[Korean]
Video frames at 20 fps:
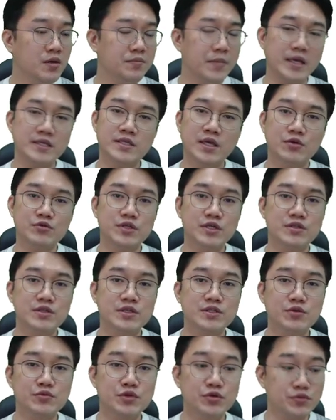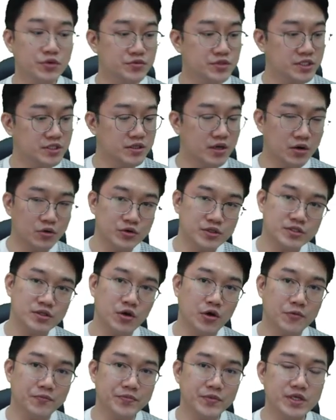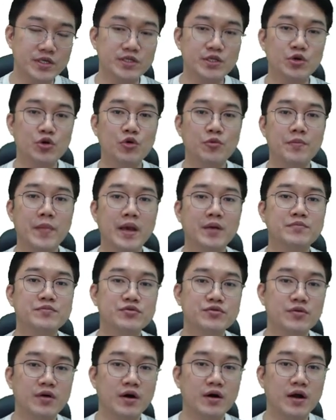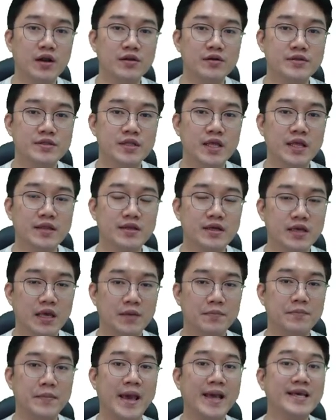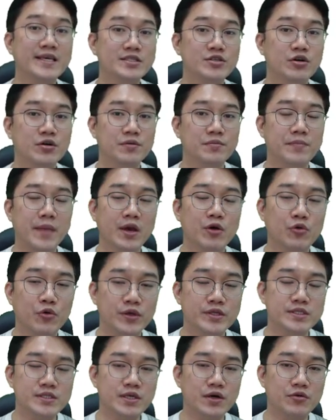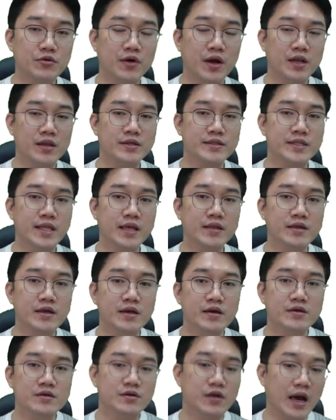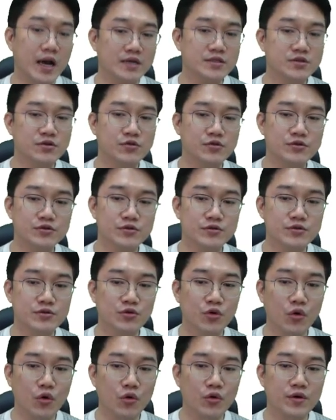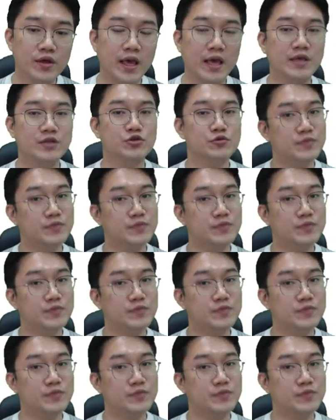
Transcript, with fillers: 맥 사용자들이 점점점 증가하고 있어요 그리고 맥북과 관련된 이게 맥이죠 맥 OS하고 관련된 그런 악성 코드들도 예,